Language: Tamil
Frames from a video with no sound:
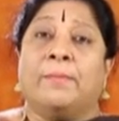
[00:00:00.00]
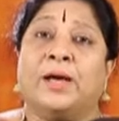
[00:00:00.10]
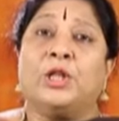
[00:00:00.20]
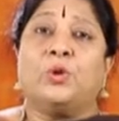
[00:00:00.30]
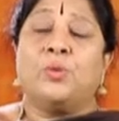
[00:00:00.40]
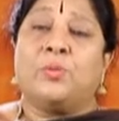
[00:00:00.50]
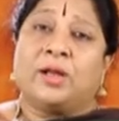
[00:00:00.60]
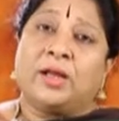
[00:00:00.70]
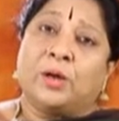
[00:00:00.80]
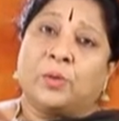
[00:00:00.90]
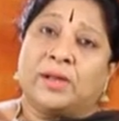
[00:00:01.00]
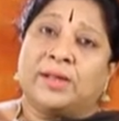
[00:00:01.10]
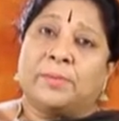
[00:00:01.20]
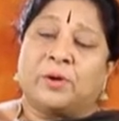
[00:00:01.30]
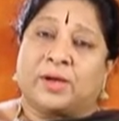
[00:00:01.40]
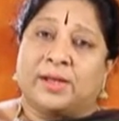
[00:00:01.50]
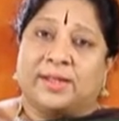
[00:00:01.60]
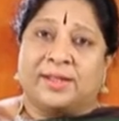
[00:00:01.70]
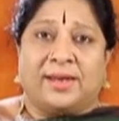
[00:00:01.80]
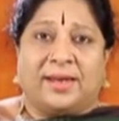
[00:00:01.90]
மருத்துவ முறையில் குழந்தை
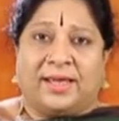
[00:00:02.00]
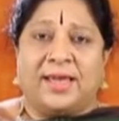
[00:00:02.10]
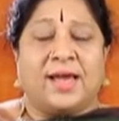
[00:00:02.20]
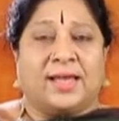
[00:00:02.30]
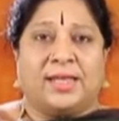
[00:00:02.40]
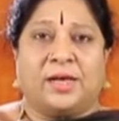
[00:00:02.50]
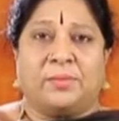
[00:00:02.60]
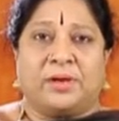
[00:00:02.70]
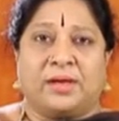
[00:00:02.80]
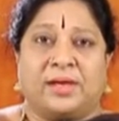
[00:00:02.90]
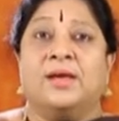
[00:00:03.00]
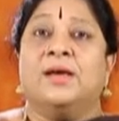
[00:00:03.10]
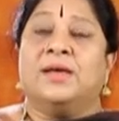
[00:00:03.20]
பிறக்கிறது தான் இன்றைக்கி அதிகம் இருக்குது